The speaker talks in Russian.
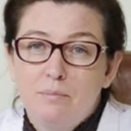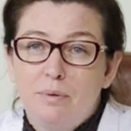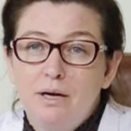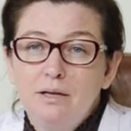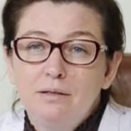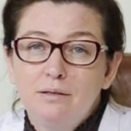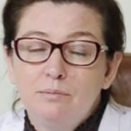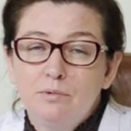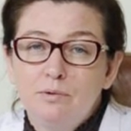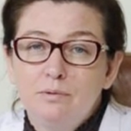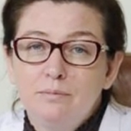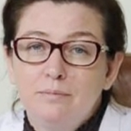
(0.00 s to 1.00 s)

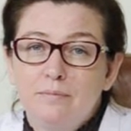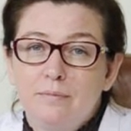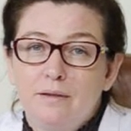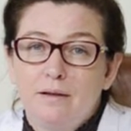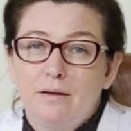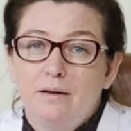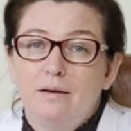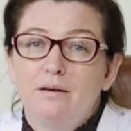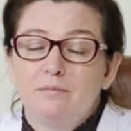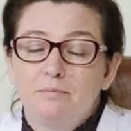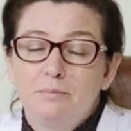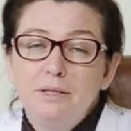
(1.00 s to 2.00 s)
Поэтому
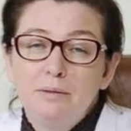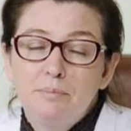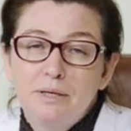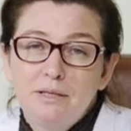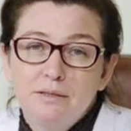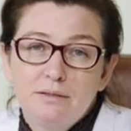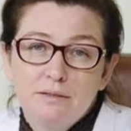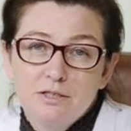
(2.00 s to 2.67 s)
было принято